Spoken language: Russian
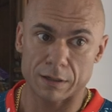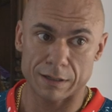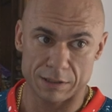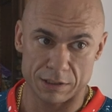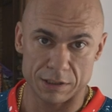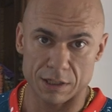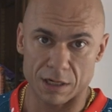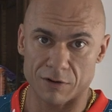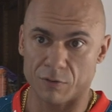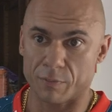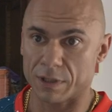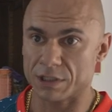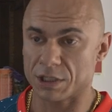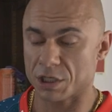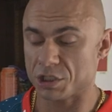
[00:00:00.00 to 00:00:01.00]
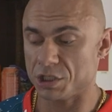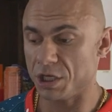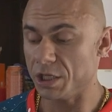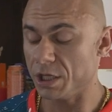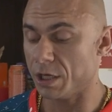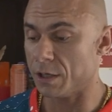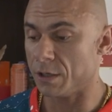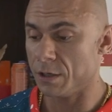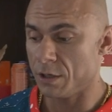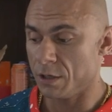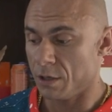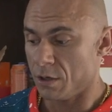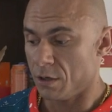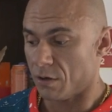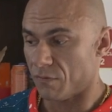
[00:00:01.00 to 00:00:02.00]
растительного происхождения –
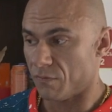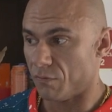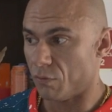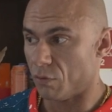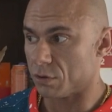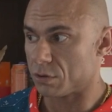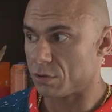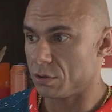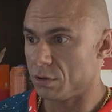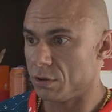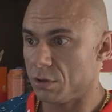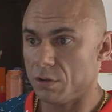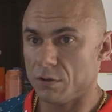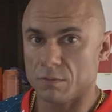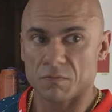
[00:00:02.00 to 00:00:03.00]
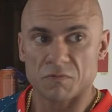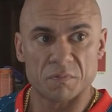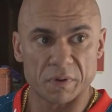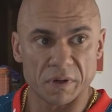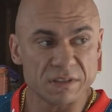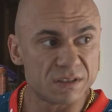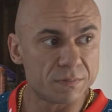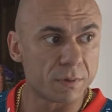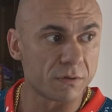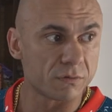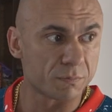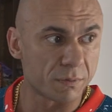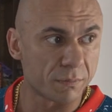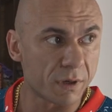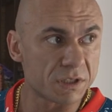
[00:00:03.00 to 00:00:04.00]
вот, и, в принципе,
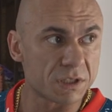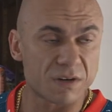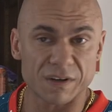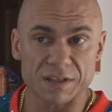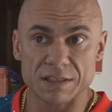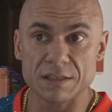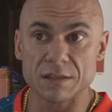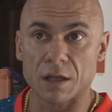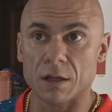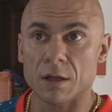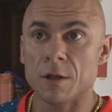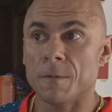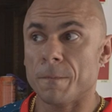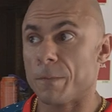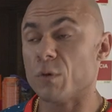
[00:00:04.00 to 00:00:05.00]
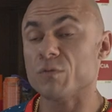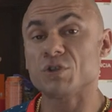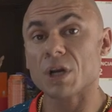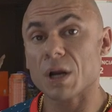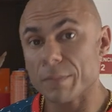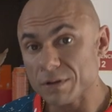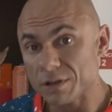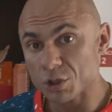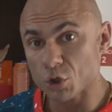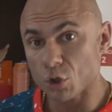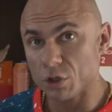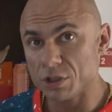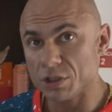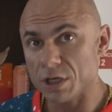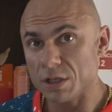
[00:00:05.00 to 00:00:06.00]
понимаете, хватило. Но вчера был
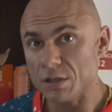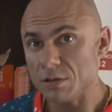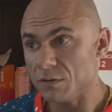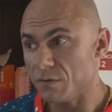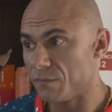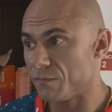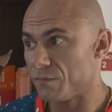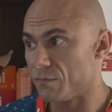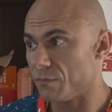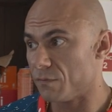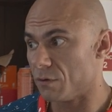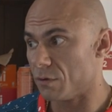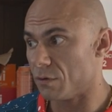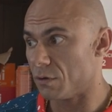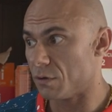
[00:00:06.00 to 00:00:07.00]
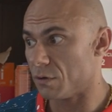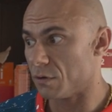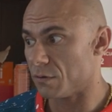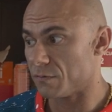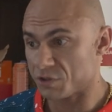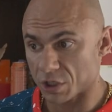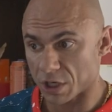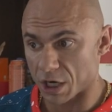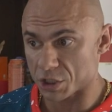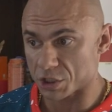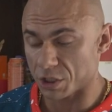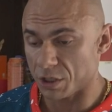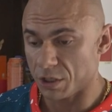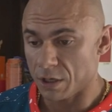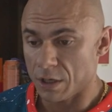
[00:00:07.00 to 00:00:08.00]
тяжелый день, э,
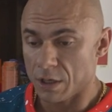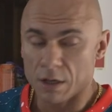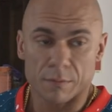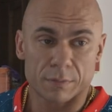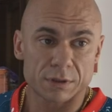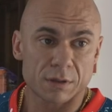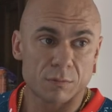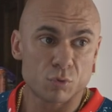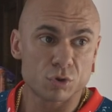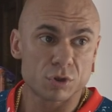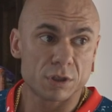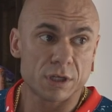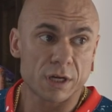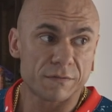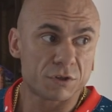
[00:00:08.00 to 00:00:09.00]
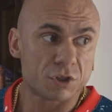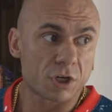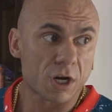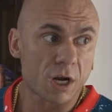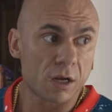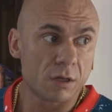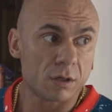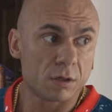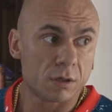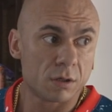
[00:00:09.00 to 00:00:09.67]
вчерашний, потому что я вчера